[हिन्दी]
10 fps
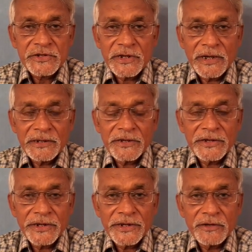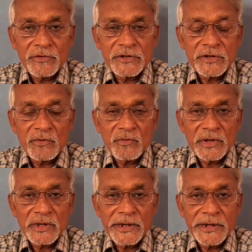स्नान करने की कोई
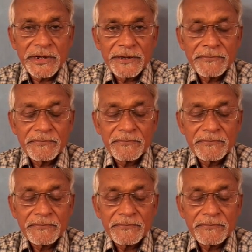ज़रूरत नहीं है